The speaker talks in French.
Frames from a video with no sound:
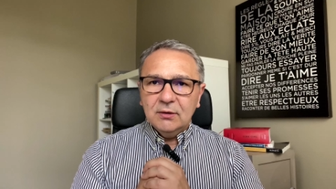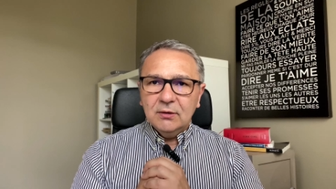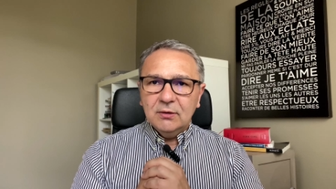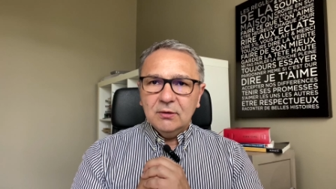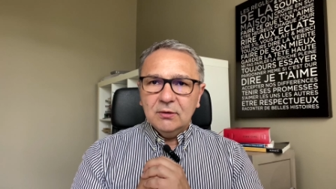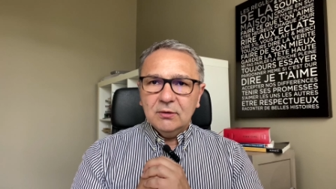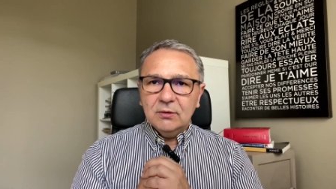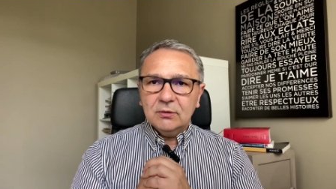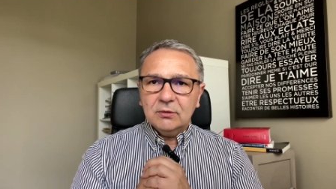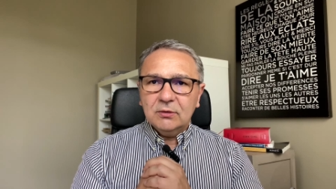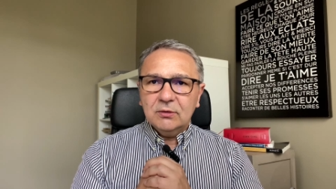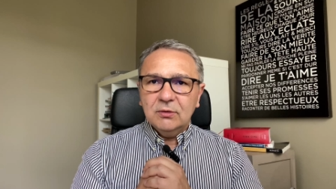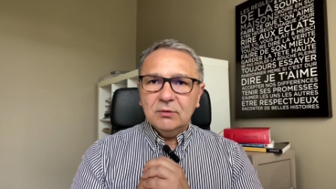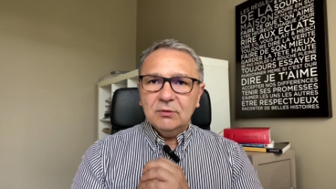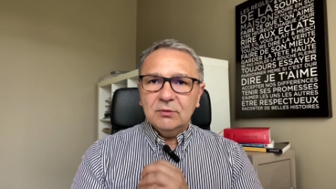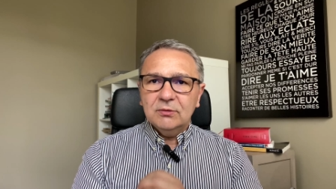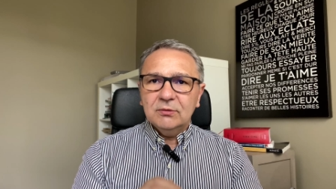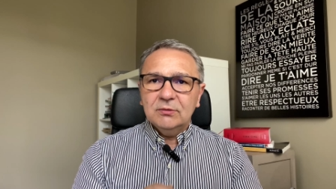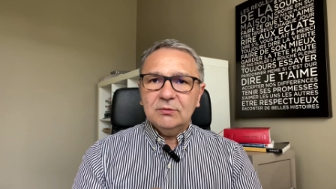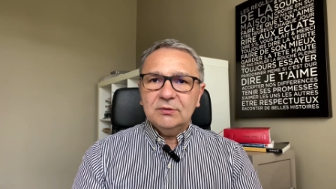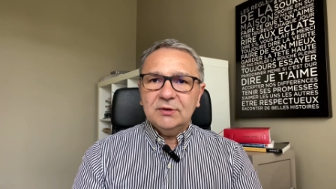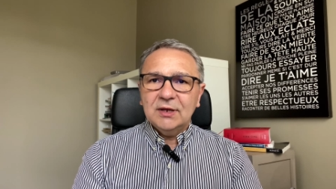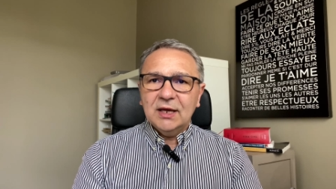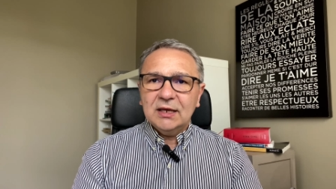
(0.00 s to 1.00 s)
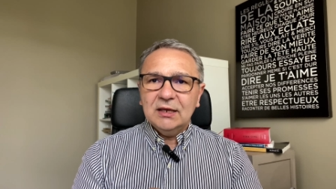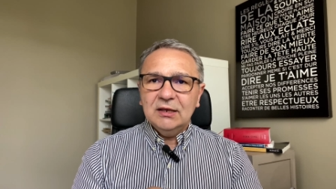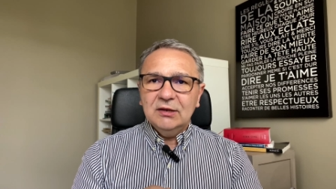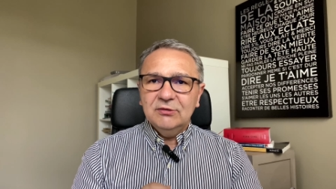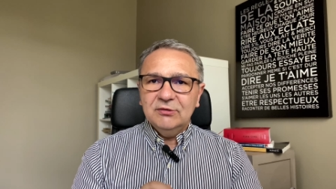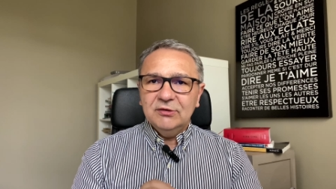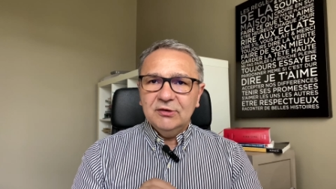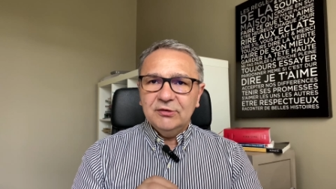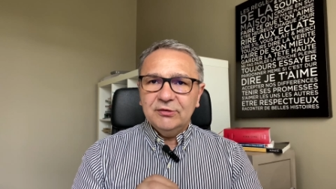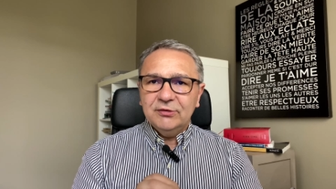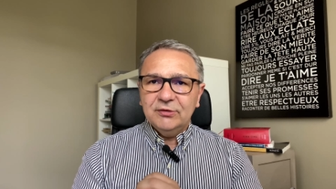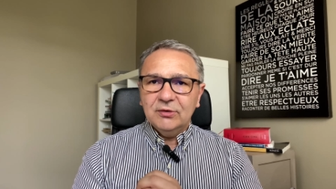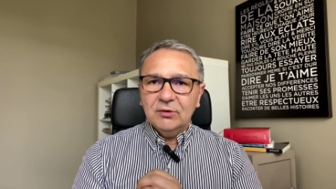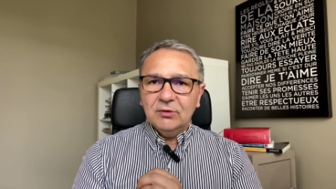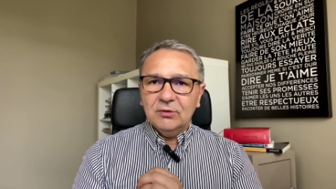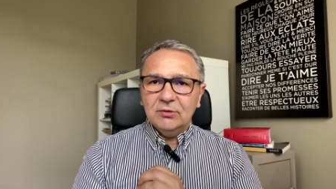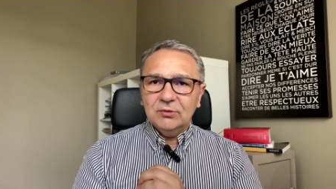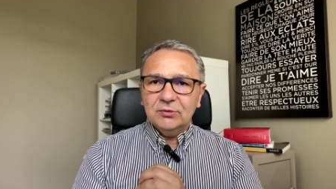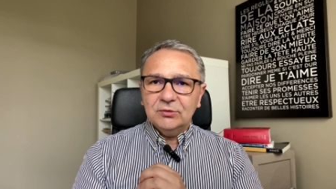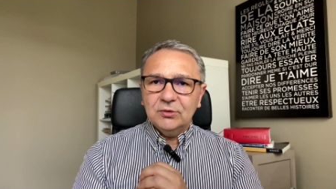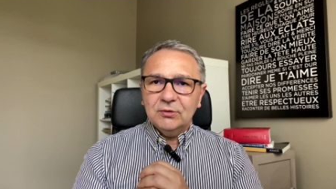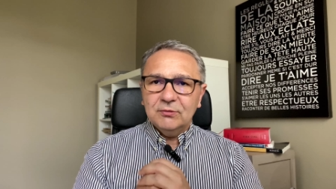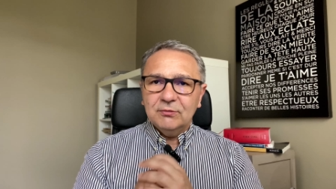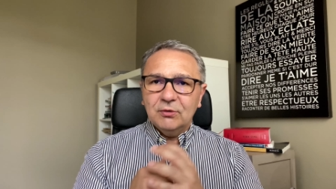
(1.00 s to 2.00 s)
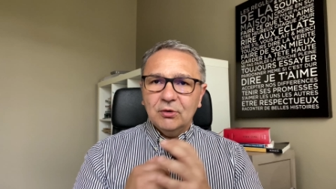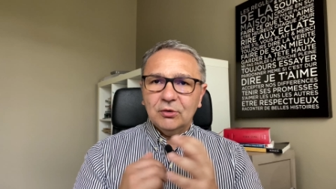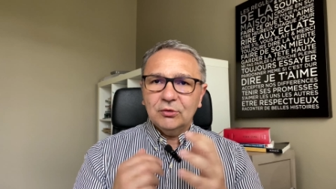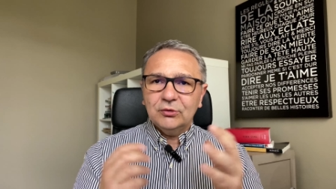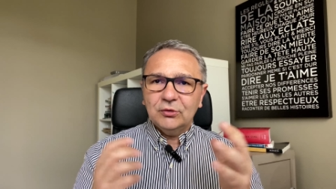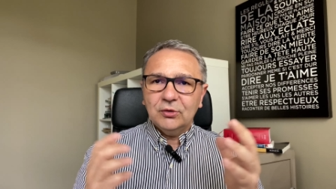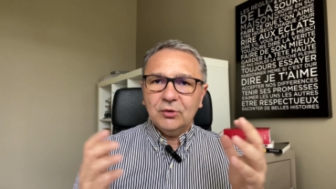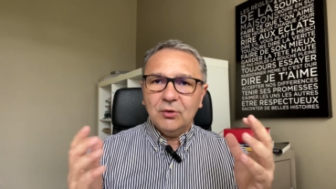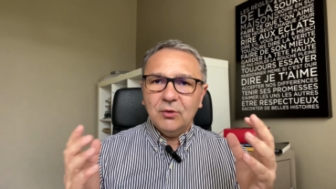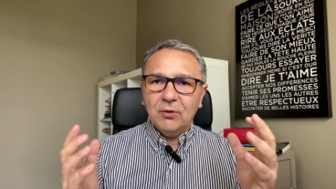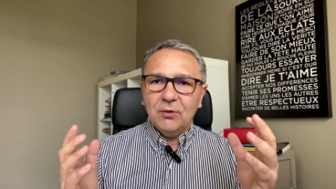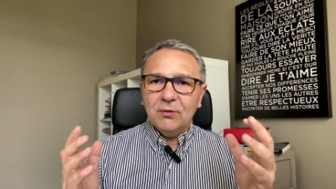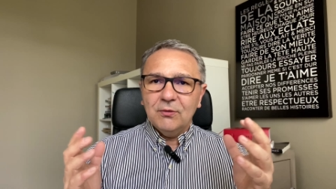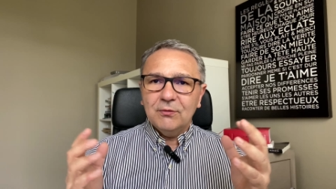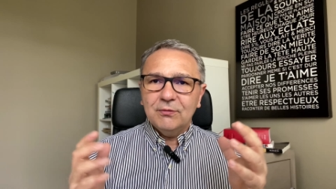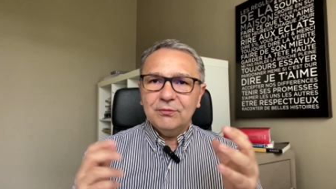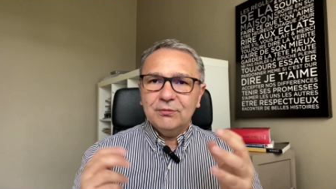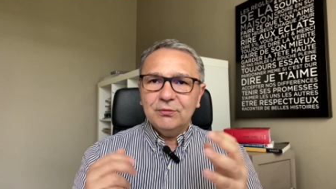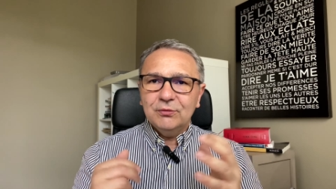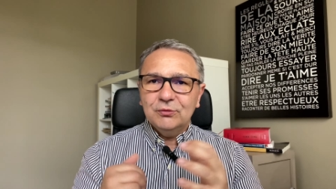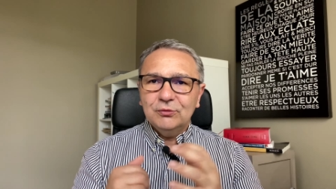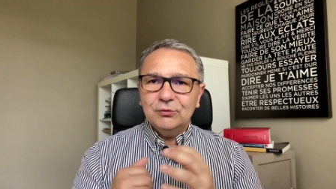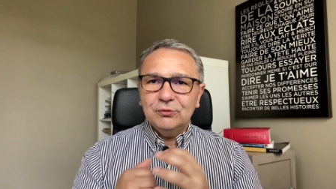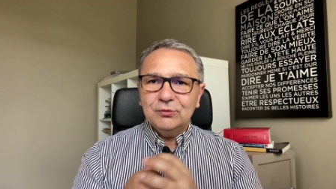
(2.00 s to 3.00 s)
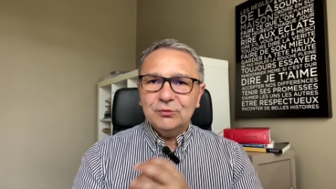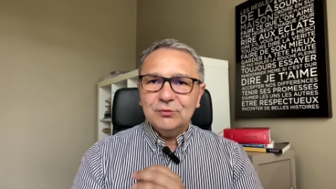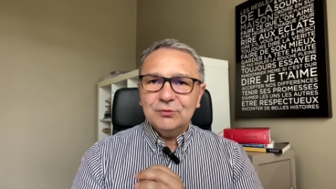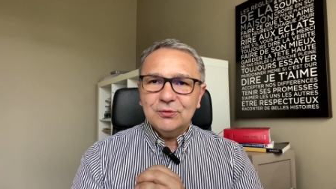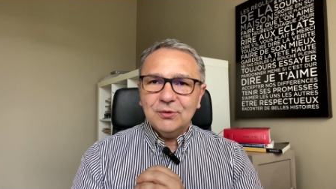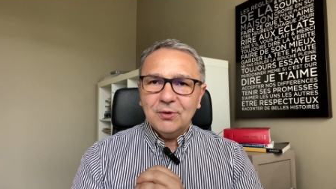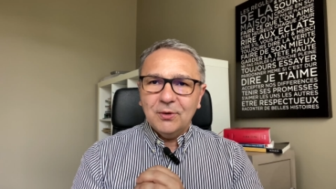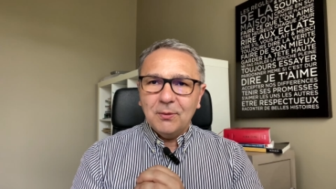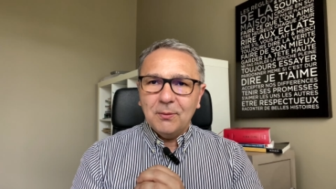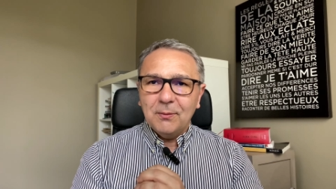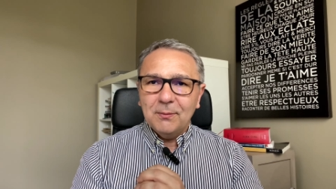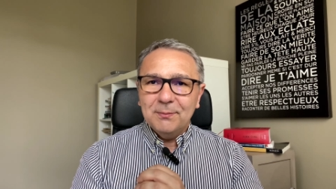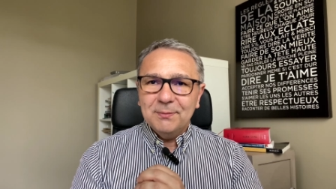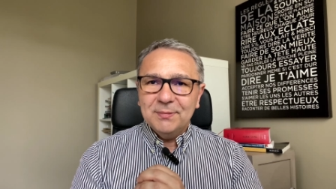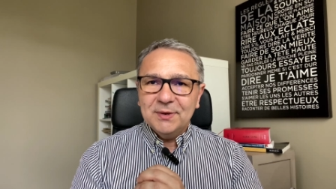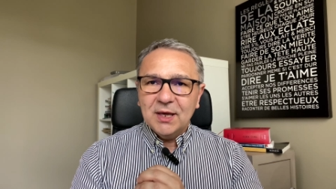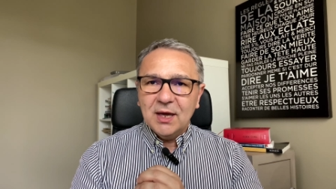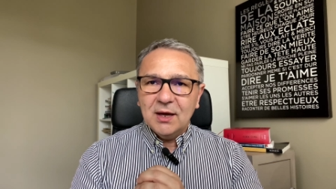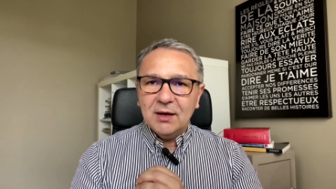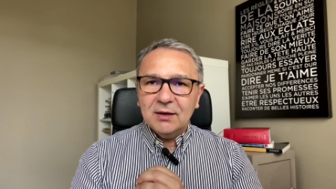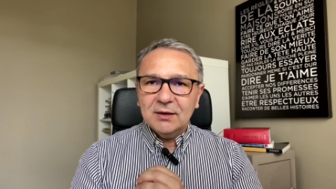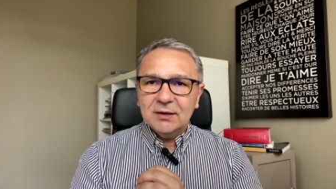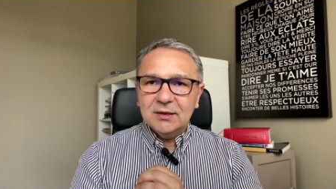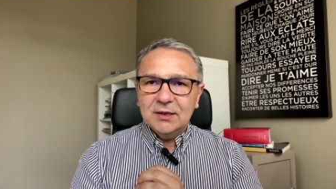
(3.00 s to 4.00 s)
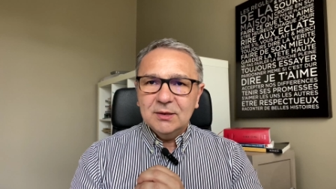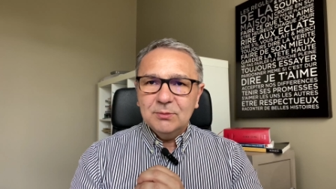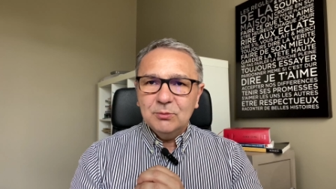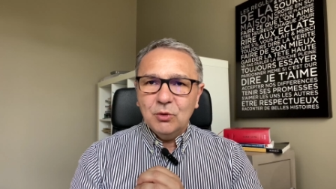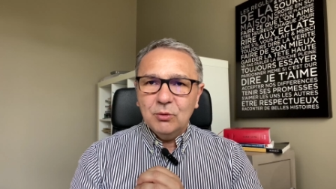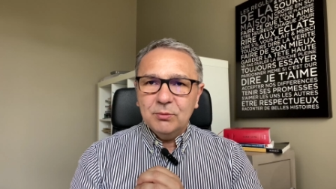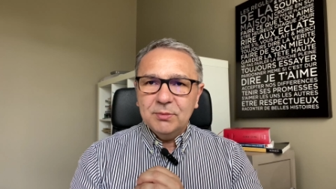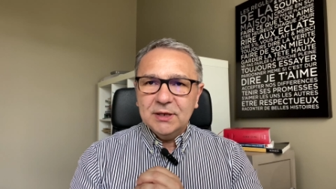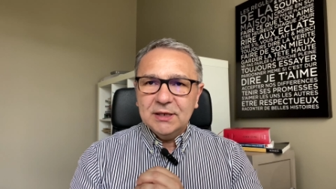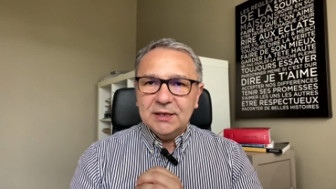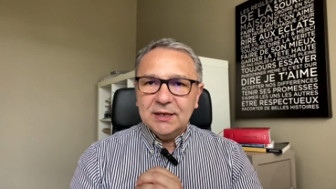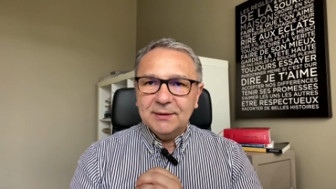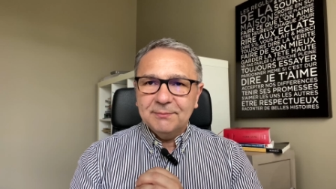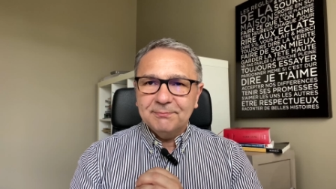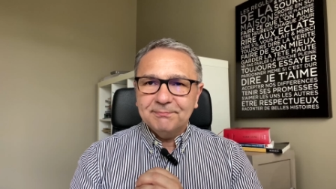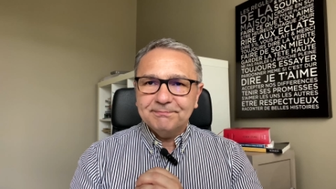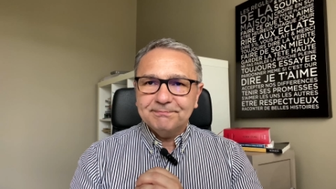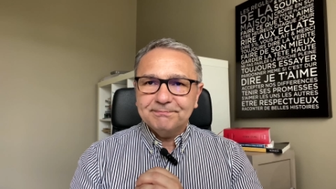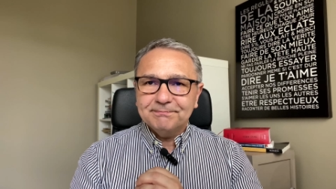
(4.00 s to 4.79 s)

Euh, que d'acquisition de votre futur bien immobilier.